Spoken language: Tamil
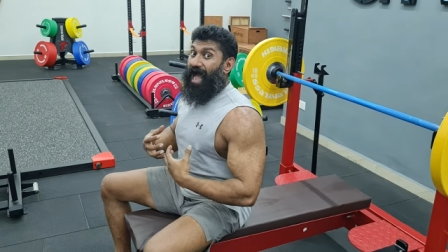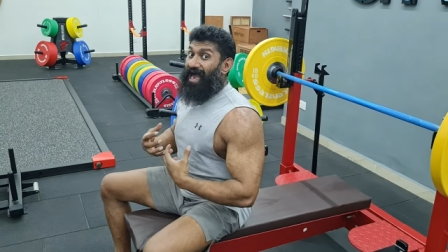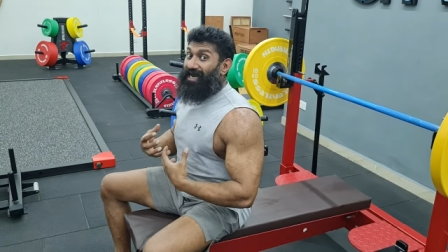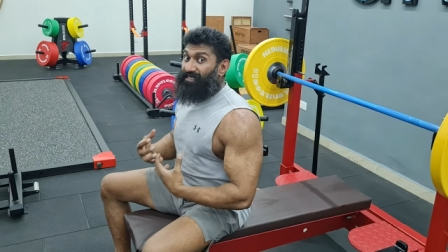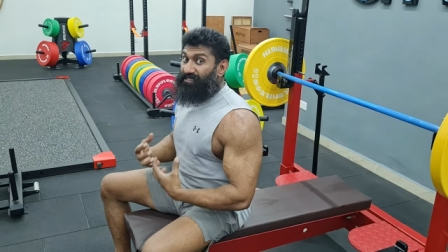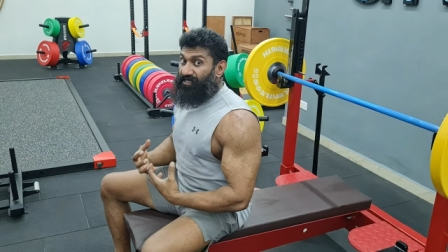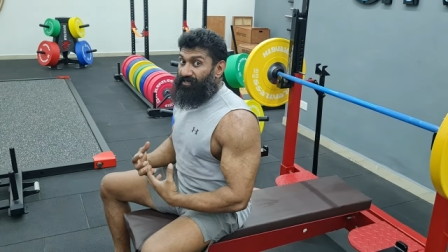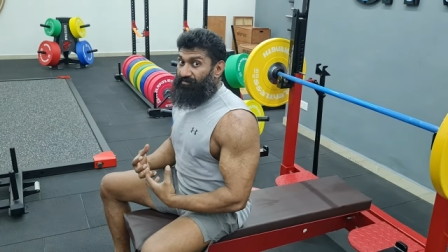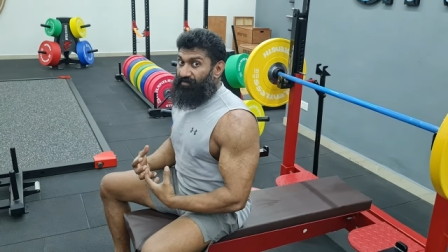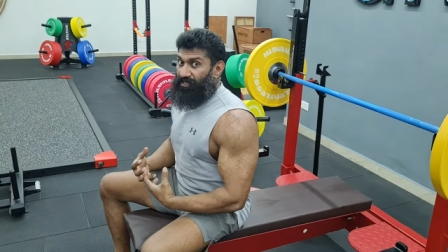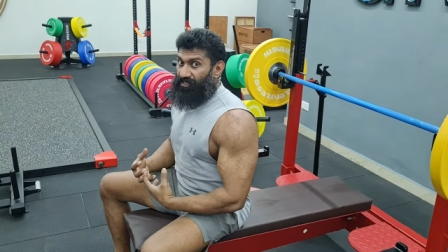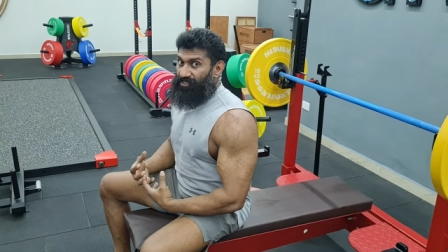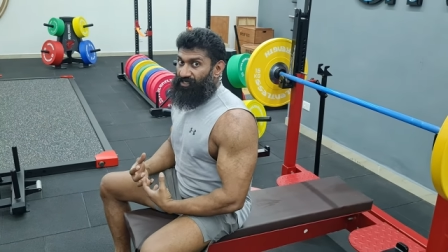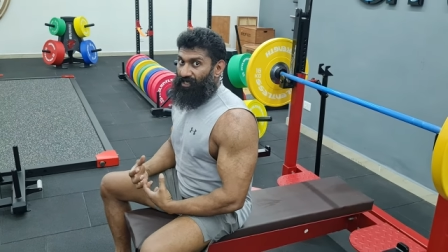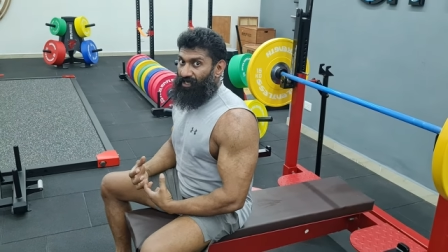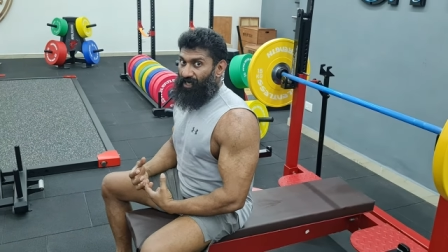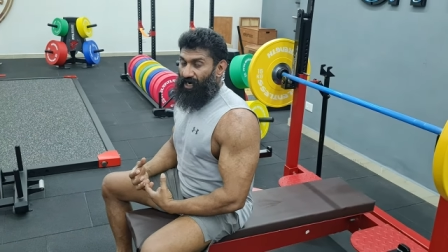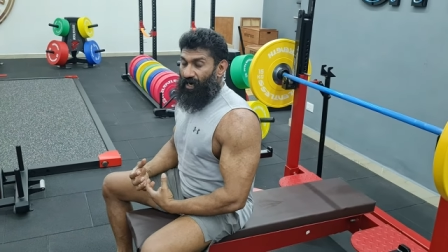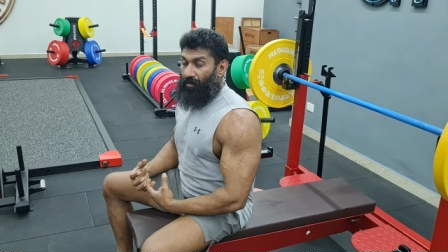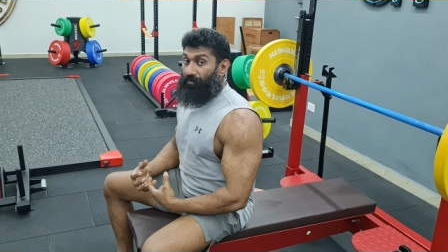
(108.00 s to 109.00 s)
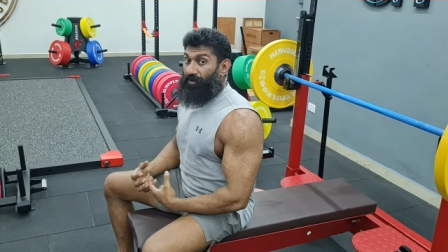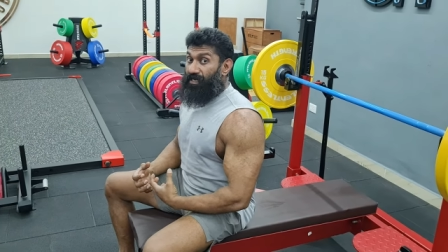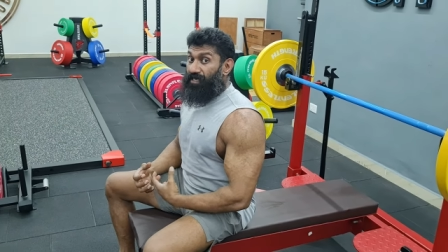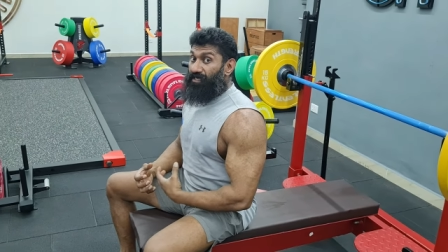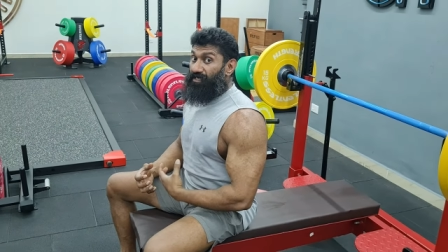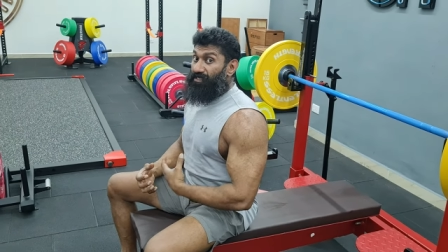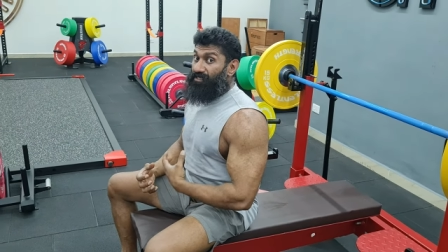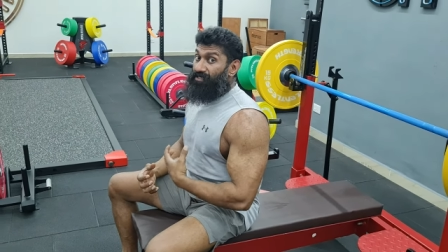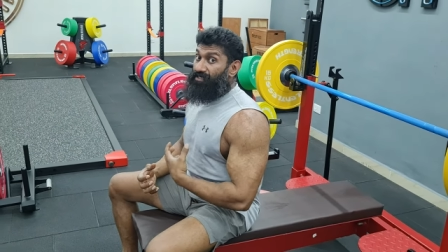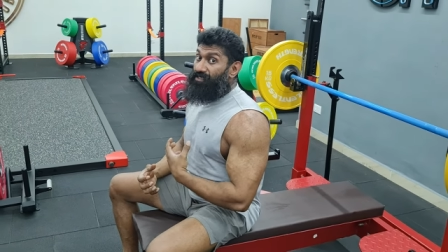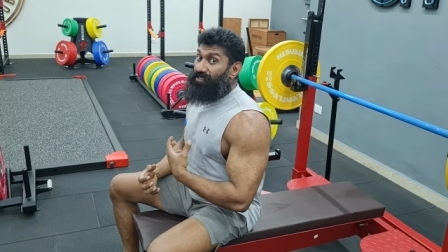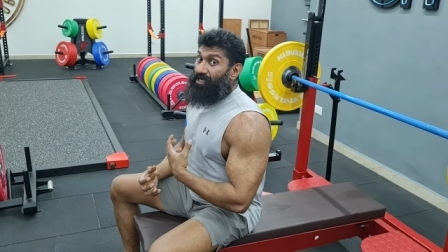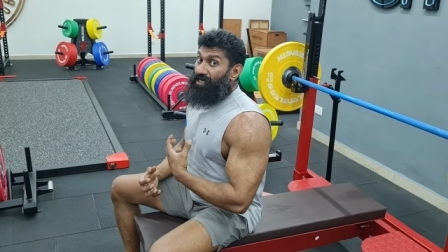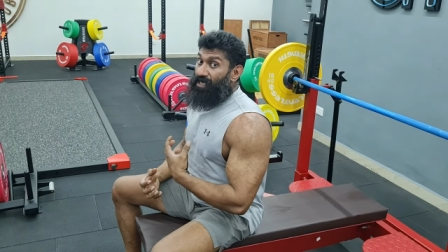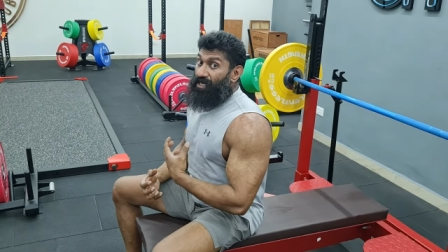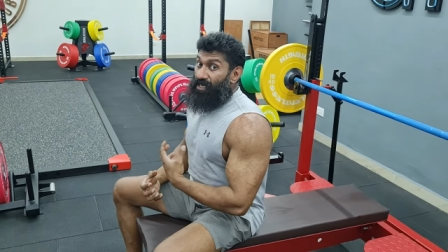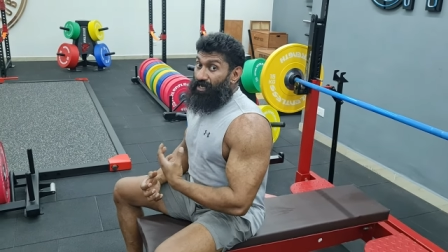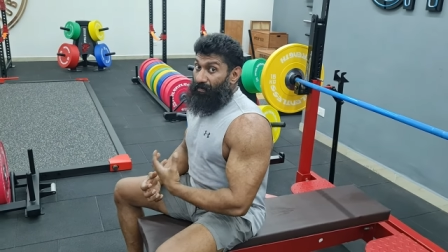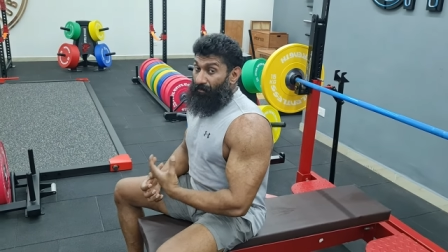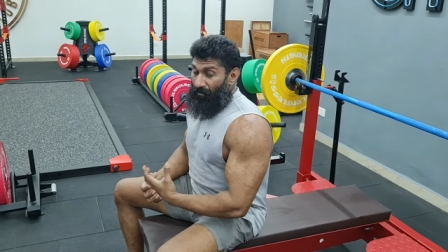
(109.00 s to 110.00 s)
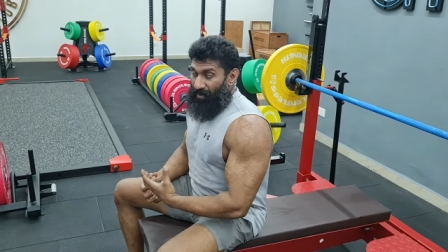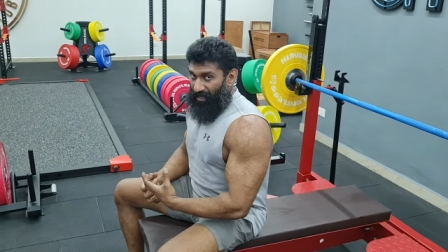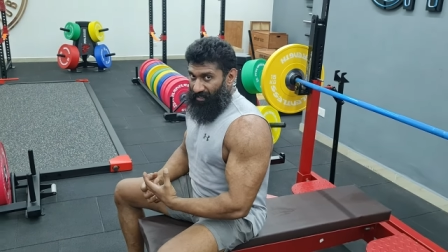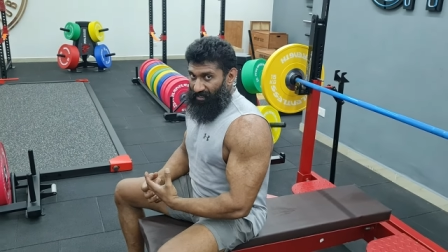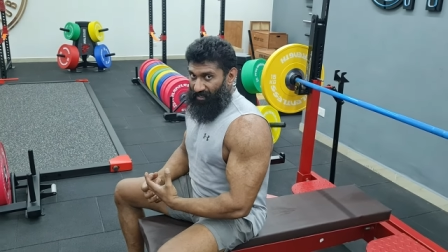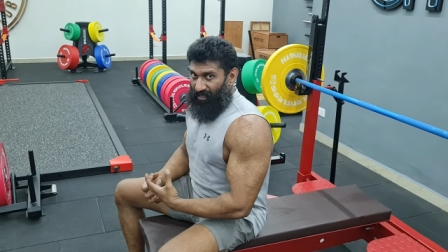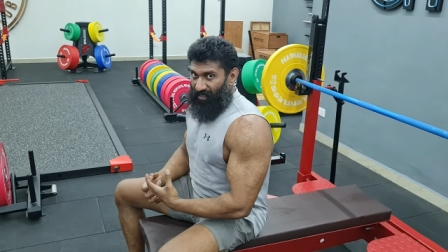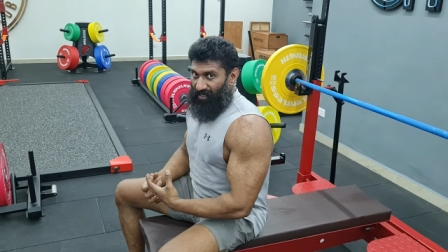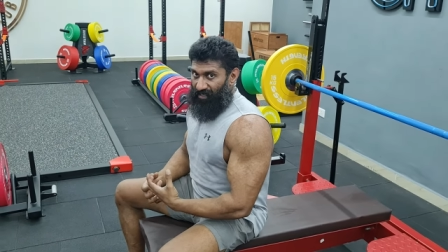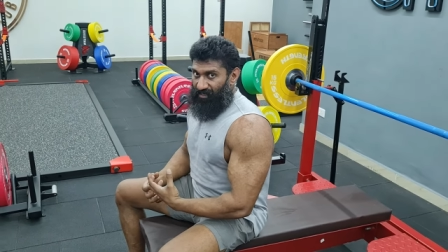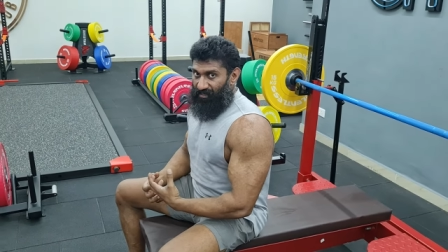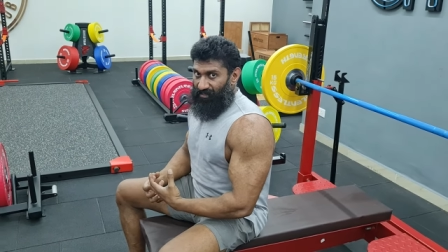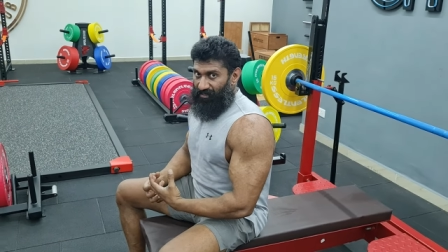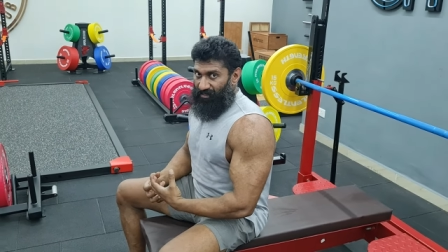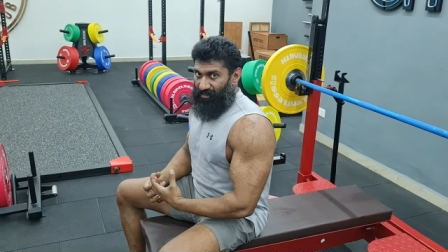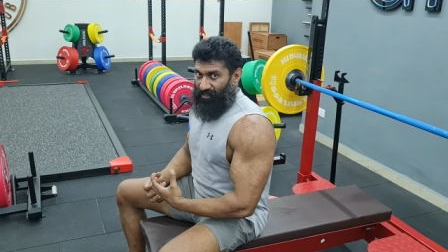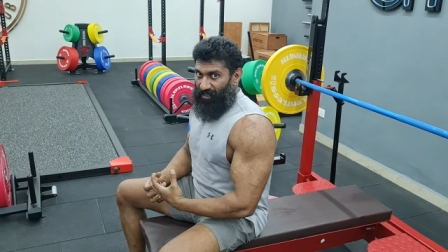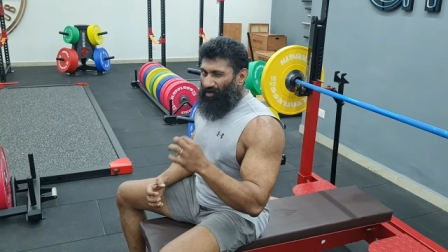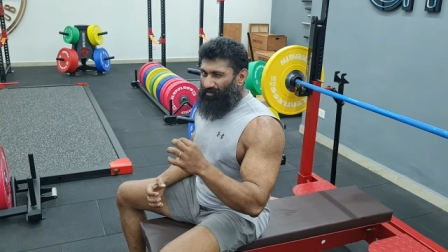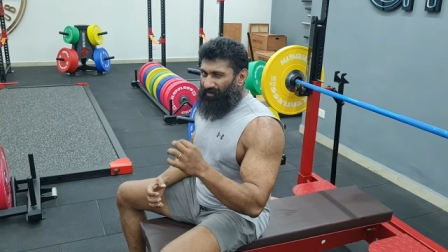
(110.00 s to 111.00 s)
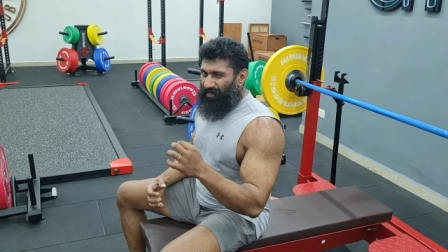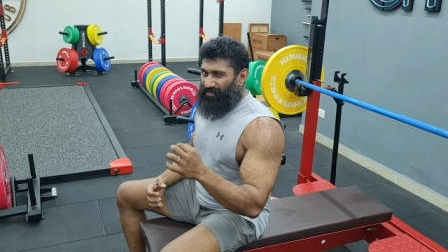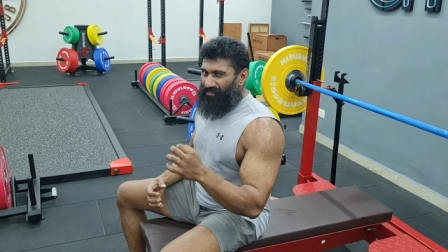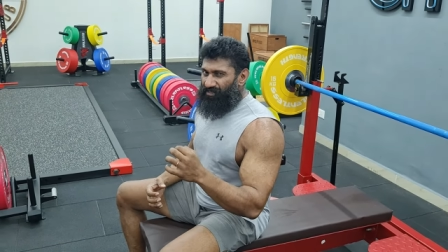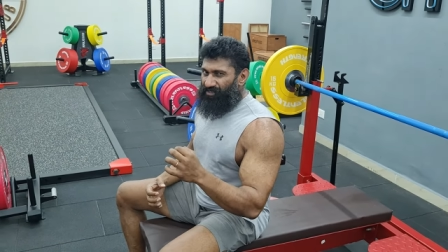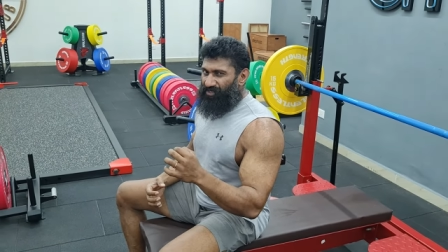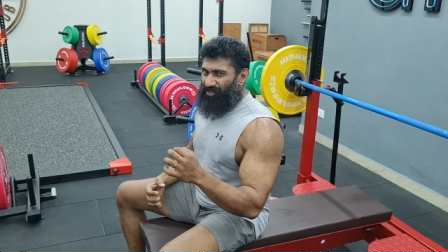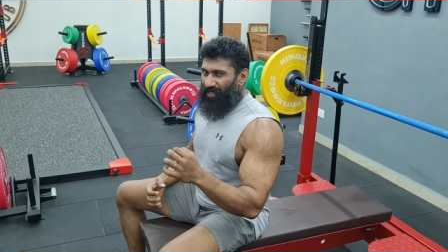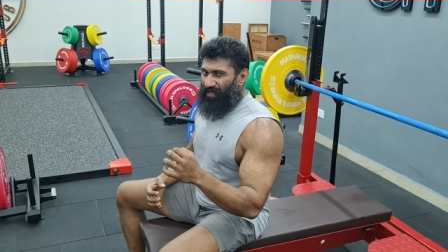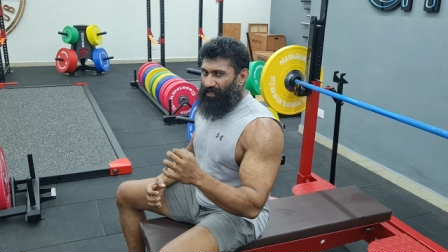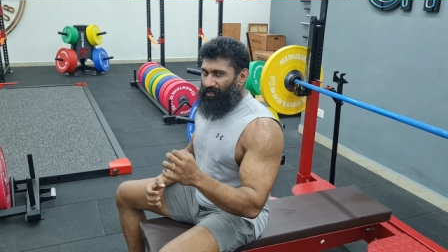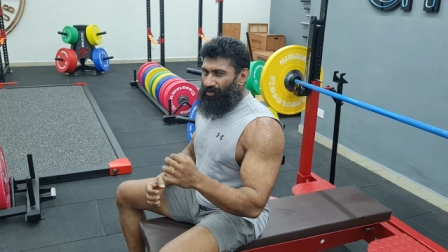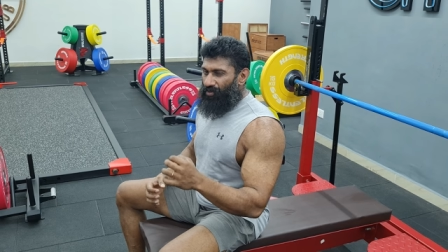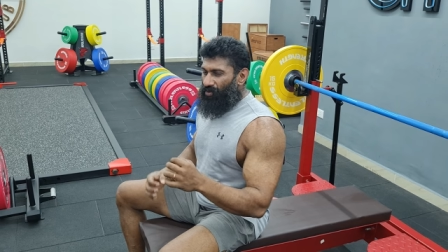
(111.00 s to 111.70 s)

ஆக்டிவேஷன் அப்படின்றது பெட்டராக இருக்குது ஆல்வேஸ் ட்ரை